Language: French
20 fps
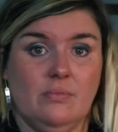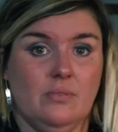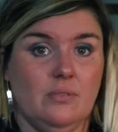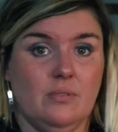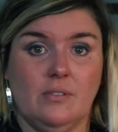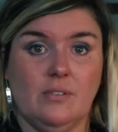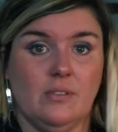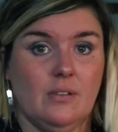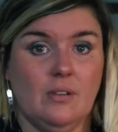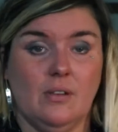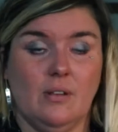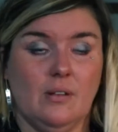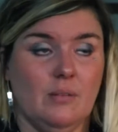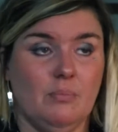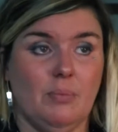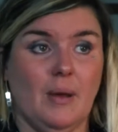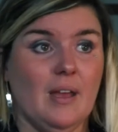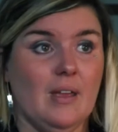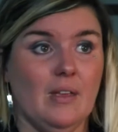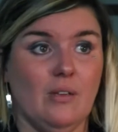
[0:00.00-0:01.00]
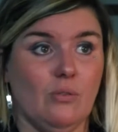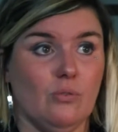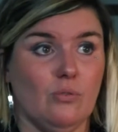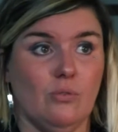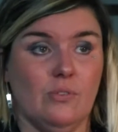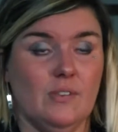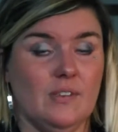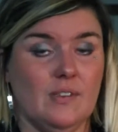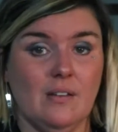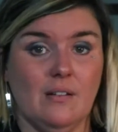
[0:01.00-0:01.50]
C'est pareil que
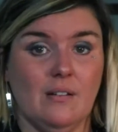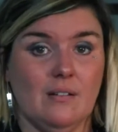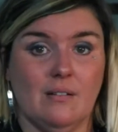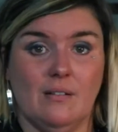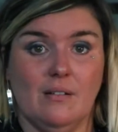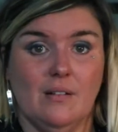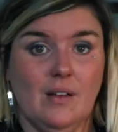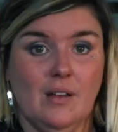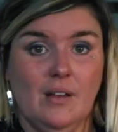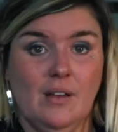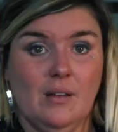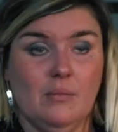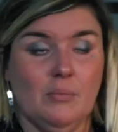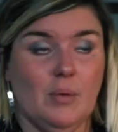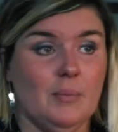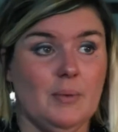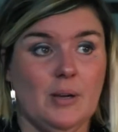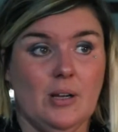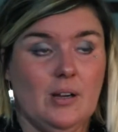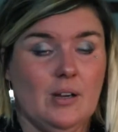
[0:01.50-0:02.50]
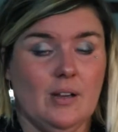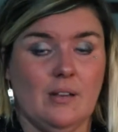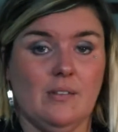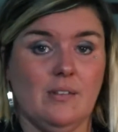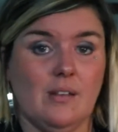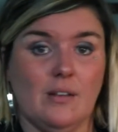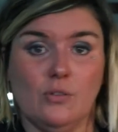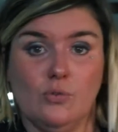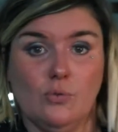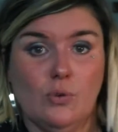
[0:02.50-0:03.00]
de dire maman elle a
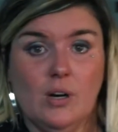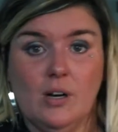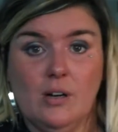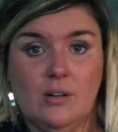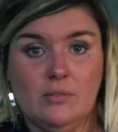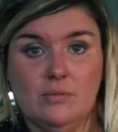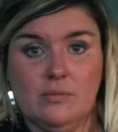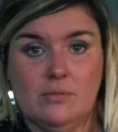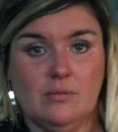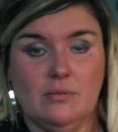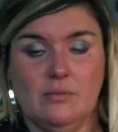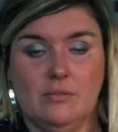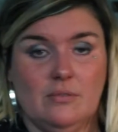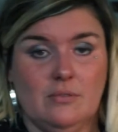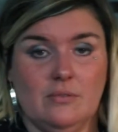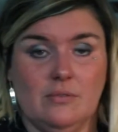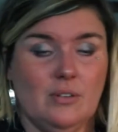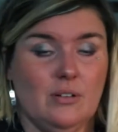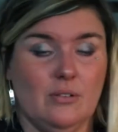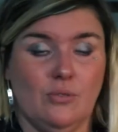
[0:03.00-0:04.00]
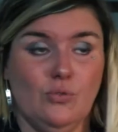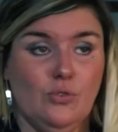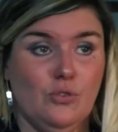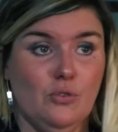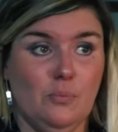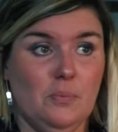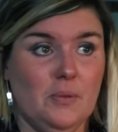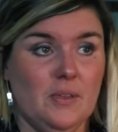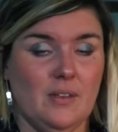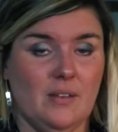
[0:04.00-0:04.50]
cinq doigts ou,
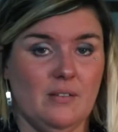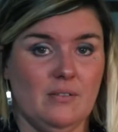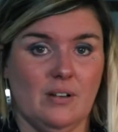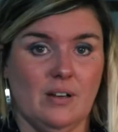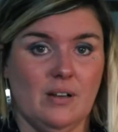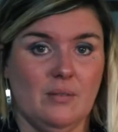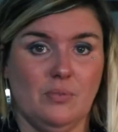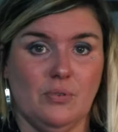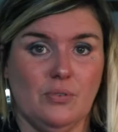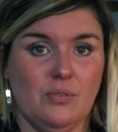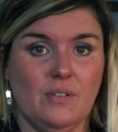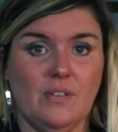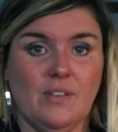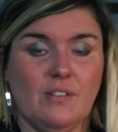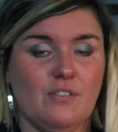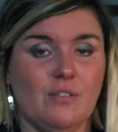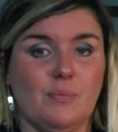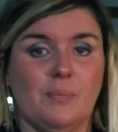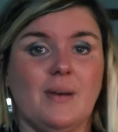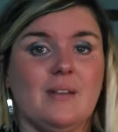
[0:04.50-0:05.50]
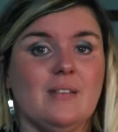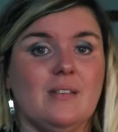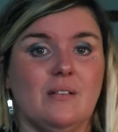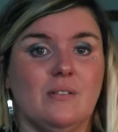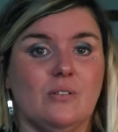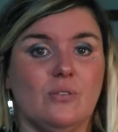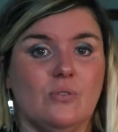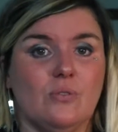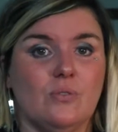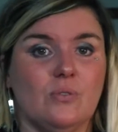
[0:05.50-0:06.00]
deux pieds. Voilà, pour lui ça fait partie
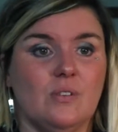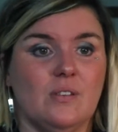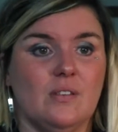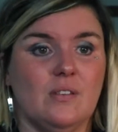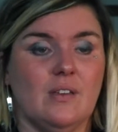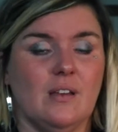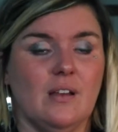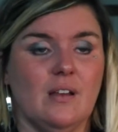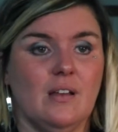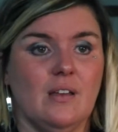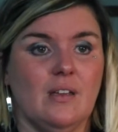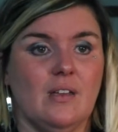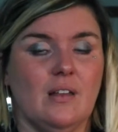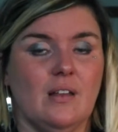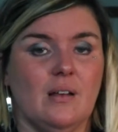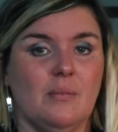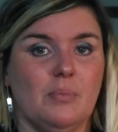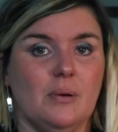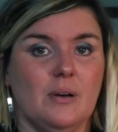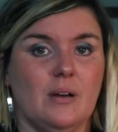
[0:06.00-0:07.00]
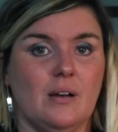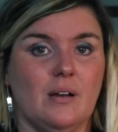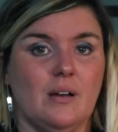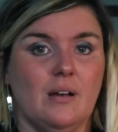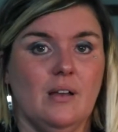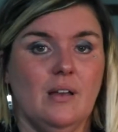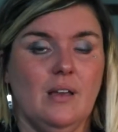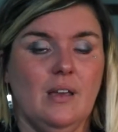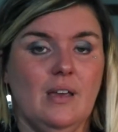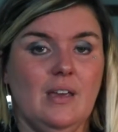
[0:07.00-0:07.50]
de son quotidien et il n'est pas,
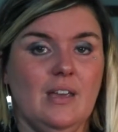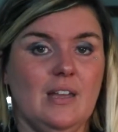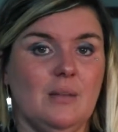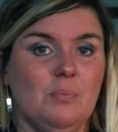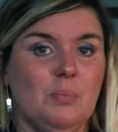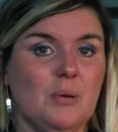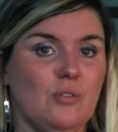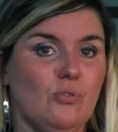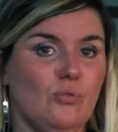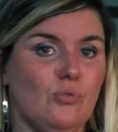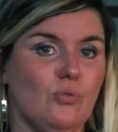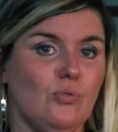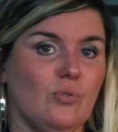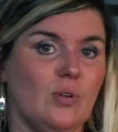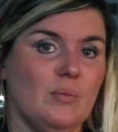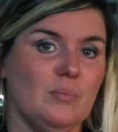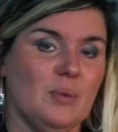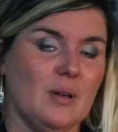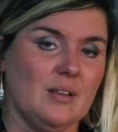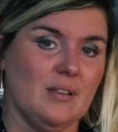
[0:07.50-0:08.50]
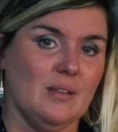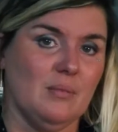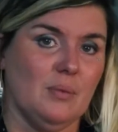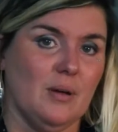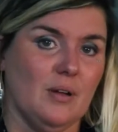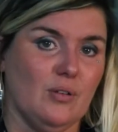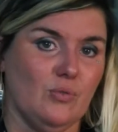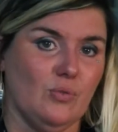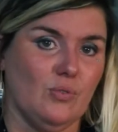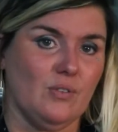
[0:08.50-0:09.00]
il pas du tout impacté
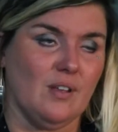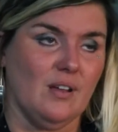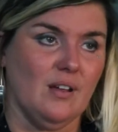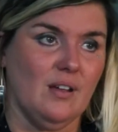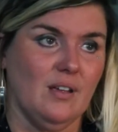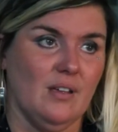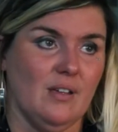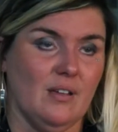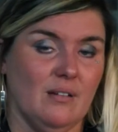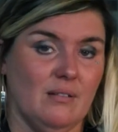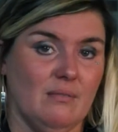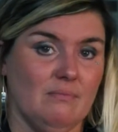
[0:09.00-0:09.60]
par tout ça et